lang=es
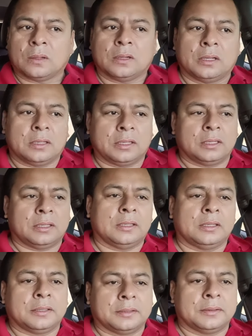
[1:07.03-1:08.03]

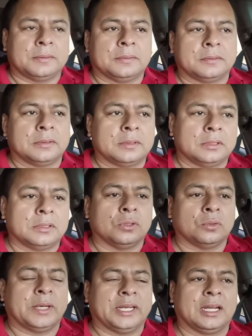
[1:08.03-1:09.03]
Eh,
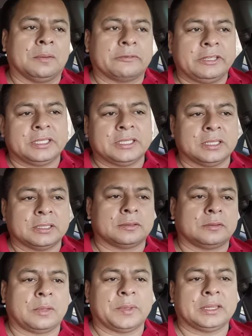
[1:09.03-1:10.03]
no manejamos fichas,
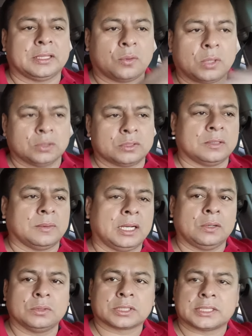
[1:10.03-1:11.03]
solamente cuando se va
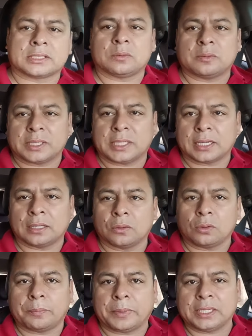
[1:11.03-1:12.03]
la luz que estamos
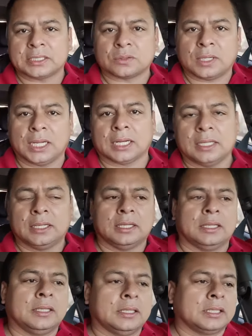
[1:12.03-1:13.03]
manejando el panel solar
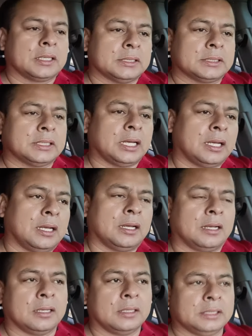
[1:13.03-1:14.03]
que
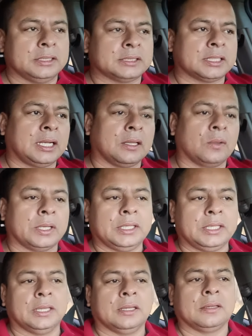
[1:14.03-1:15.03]
está instalado
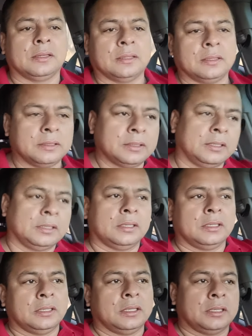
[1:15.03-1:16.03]
ahí en
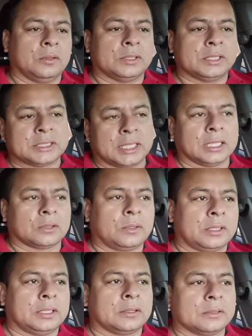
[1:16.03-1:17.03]
donde está la
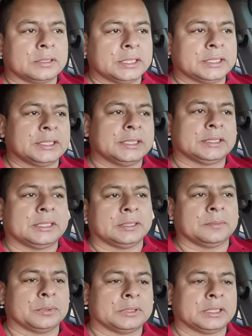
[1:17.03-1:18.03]
torre. Entonces,
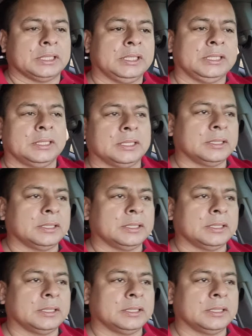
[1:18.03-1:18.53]
este, pues ahí